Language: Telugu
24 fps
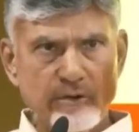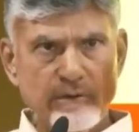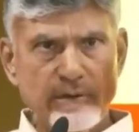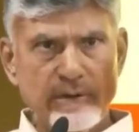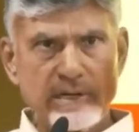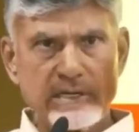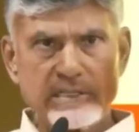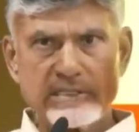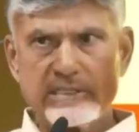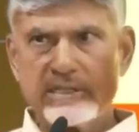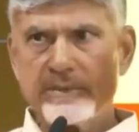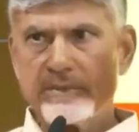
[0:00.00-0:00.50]
కూడా
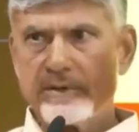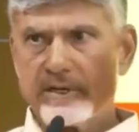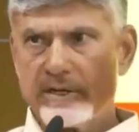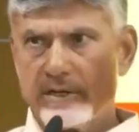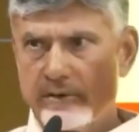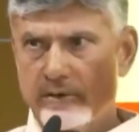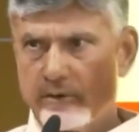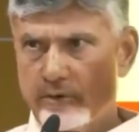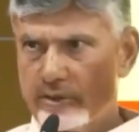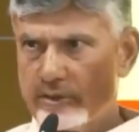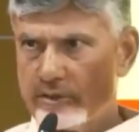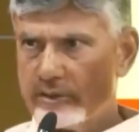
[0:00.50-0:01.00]
వాళ్ళ ఇష్ట
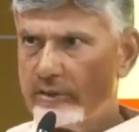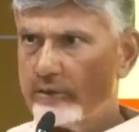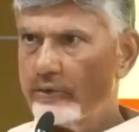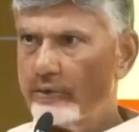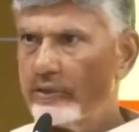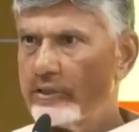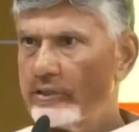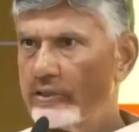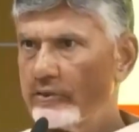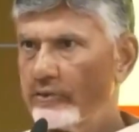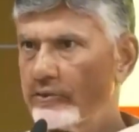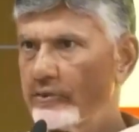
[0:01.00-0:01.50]
ప్రకారం ఒక
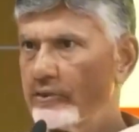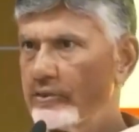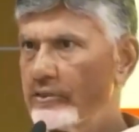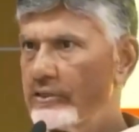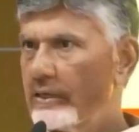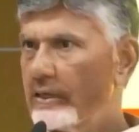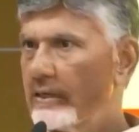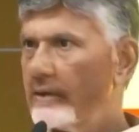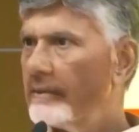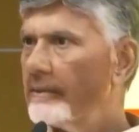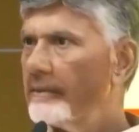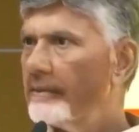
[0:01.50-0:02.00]
జీవో
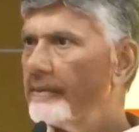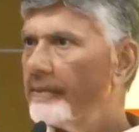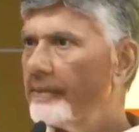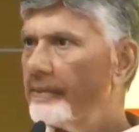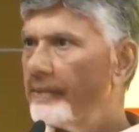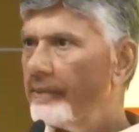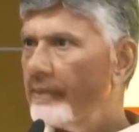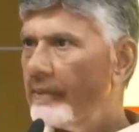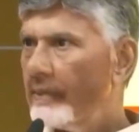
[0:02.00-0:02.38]
తీసుకొచ్చారు